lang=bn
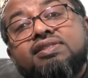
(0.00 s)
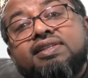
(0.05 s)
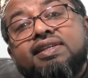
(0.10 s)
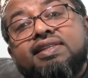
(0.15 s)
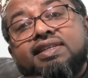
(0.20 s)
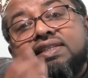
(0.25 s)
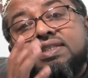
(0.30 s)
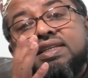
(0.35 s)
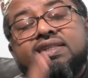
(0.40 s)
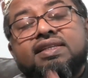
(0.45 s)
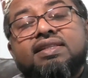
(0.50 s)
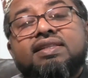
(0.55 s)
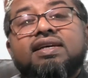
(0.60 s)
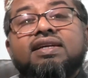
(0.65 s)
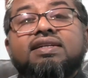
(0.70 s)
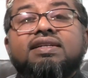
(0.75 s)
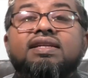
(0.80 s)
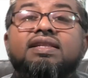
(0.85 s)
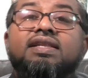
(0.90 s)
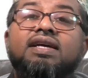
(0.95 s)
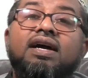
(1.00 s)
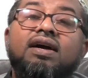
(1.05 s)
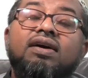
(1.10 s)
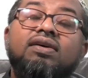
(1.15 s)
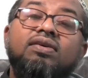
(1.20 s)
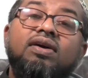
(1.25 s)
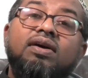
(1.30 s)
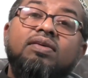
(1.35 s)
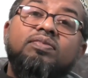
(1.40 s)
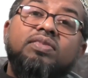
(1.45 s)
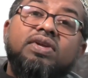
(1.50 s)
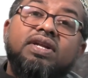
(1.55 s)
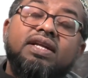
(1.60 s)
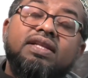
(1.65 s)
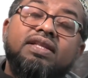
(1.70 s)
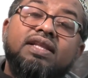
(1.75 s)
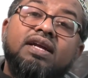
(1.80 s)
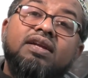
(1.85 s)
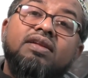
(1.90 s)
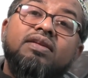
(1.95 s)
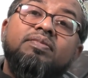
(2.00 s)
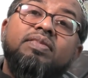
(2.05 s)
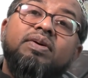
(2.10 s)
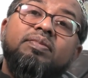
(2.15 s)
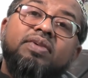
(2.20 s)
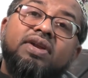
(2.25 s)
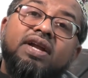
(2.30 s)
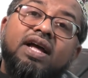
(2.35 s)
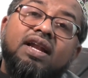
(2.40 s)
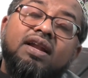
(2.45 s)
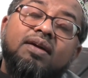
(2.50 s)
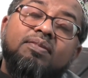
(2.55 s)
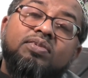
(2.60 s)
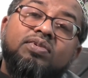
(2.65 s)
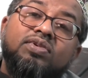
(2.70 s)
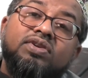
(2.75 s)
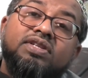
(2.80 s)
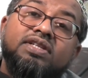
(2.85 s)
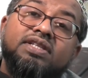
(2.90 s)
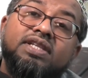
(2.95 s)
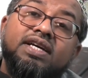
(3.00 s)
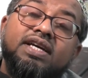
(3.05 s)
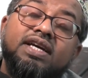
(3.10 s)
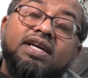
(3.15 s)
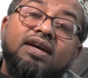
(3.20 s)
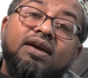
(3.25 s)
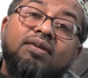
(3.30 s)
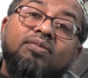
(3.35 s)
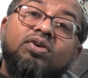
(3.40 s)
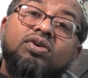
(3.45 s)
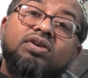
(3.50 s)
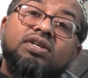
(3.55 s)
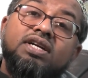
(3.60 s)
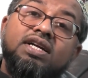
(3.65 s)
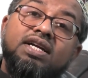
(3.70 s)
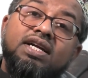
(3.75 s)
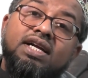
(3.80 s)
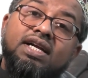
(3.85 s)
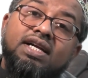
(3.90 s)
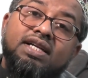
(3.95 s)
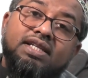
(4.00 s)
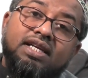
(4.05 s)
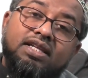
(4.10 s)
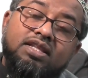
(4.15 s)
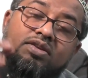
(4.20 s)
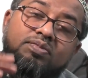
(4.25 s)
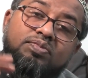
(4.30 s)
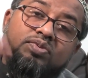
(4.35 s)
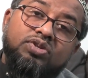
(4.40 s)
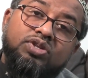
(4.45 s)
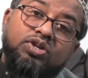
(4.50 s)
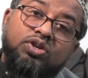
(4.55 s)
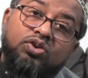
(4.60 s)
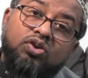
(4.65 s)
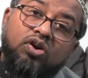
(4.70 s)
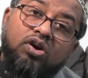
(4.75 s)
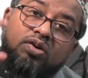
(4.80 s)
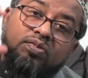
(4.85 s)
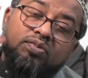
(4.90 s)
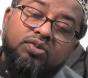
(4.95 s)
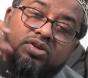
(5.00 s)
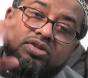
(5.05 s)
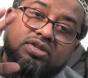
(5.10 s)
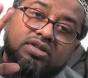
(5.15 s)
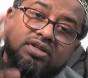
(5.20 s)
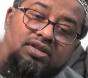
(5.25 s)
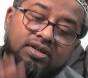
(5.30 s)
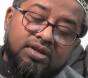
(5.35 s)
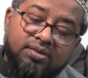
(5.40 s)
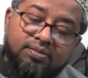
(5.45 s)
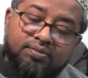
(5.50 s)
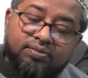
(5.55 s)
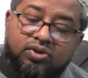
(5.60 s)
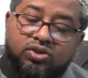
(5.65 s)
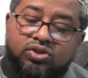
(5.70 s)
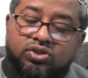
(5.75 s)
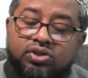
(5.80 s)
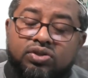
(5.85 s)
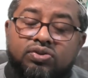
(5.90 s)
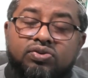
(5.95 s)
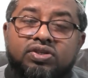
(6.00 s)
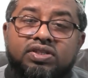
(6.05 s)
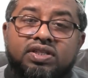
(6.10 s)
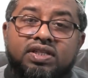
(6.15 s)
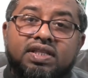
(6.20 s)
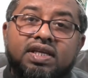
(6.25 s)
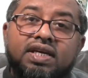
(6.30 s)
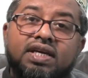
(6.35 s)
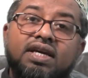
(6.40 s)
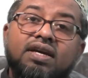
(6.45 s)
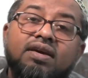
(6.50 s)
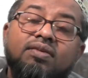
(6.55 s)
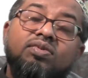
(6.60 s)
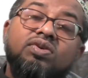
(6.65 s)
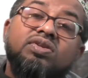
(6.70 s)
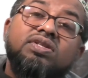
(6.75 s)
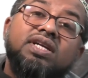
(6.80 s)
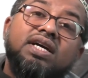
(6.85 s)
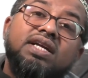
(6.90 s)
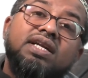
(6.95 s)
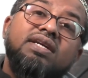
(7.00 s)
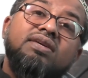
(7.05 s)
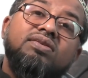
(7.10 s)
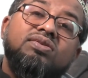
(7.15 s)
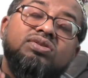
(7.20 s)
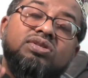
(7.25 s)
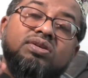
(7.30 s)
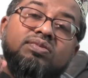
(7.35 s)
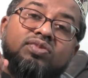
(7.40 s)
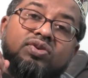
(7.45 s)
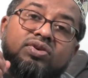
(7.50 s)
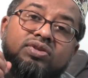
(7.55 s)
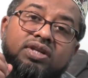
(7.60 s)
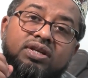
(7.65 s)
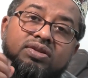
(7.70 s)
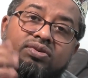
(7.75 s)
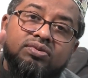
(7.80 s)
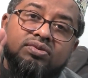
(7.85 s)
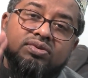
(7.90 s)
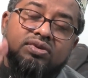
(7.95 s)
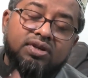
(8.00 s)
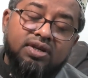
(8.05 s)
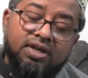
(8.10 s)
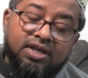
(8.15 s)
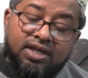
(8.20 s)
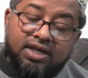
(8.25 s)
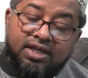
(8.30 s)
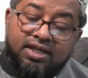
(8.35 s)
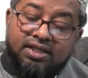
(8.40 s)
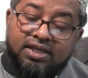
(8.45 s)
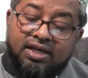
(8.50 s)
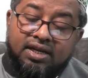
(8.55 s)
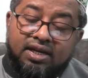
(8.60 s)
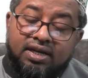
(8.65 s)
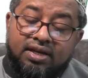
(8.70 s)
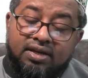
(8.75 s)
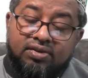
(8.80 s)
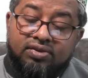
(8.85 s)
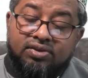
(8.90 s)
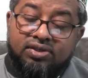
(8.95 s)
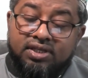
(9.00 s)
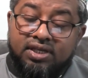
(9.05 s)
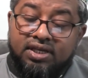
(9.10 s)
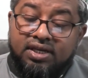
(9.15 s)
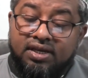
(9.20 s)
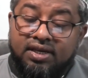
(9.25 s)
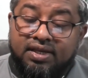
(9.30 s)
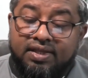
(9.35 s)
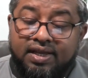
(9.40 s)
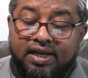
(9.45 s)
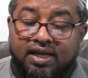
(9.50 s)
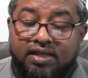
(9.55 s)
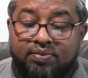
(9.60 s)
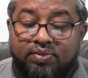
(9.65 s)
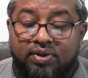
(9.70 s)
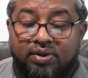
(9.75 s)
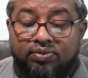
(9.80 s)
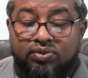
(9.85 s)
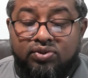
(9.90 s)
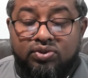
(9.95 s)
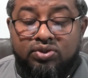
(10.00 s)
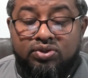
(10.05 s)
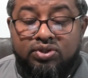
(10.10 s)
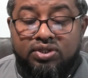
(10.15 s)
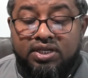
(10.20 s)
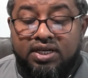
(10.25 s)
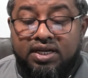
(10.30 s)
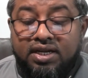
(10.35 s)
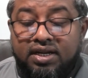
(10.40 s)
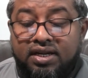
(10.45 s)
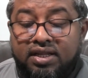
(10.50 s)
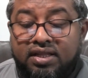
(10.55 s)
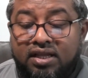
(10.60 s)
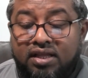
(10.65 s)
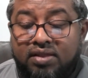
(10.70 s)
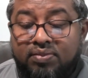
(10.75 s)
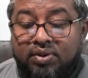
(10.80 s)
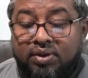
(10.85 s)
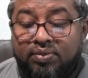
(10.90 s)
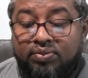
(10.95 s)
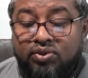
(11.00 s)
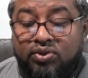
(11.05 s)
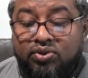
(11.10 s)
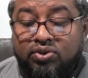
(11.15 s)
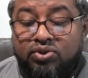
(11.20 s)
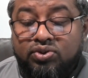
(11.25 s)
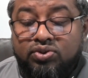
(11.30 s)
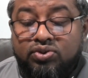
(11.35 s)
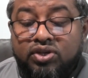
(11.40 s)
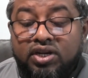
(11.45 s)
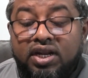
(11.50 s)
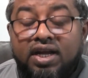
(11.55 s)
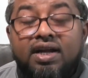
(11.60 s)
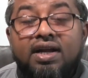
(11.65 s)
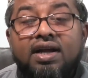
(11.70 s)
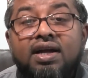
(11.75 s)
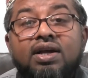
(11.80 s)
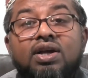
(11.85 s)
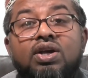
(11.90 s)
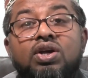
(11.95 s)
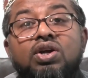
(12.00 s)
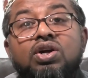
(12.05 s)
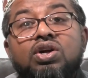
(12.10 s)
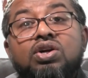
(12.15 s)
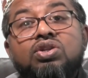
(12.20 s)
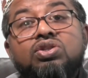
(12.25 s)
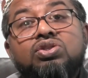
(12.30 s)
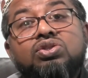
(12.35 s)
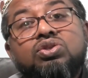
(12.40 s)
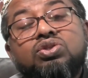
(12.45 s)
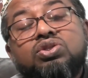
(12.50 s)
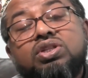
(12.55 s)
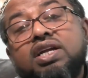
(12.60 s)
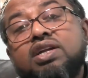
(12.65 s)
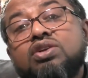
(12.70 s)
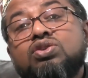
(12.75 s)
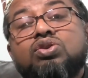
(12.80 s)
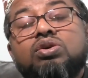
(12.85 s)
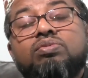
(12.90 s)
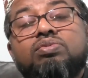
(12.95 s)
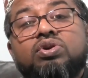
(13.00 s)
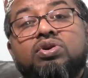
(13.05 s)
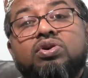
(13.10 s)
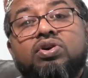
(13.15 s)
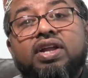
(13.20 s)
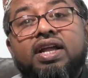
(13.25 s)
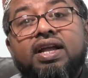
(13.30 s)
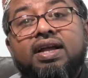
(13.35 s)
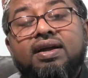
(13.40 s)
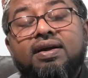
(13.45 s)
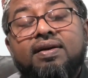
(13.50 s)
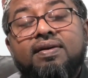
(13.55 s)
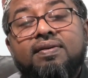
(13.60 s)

তাদের সাথে তার সাথে মানে তাদের ব্যাপারে আলাপ করতে থাকে এবং তাদের প্রতি রহমত বর্ষণ হইতে থাকে এবং তারাই হচ্ছে মহতাদুন তারাই হচ্ছে গিয়ে প্রাপ্ত সত্যিকারের প্রাপ্ত তো সুতরাং তারা সবর করে